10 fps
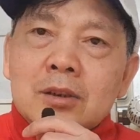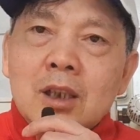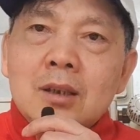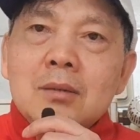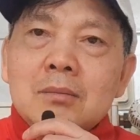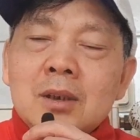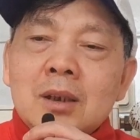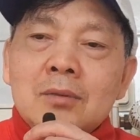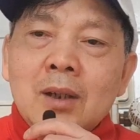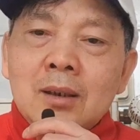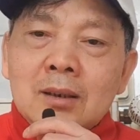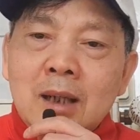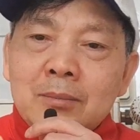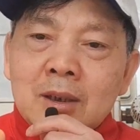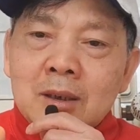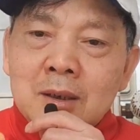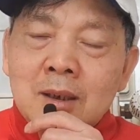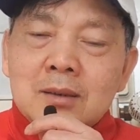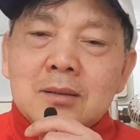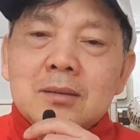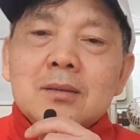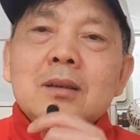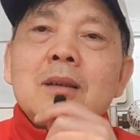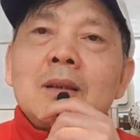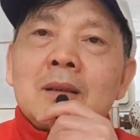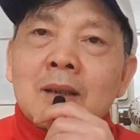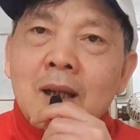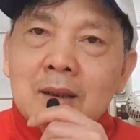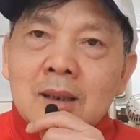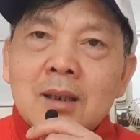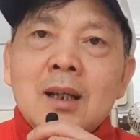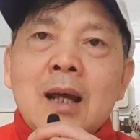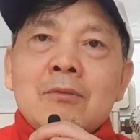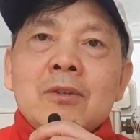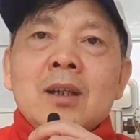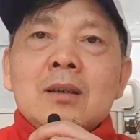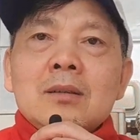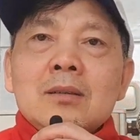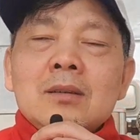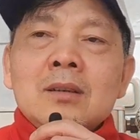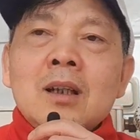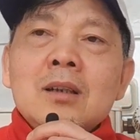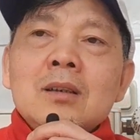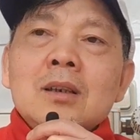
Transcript: 90% người đức rất thích làm việc đó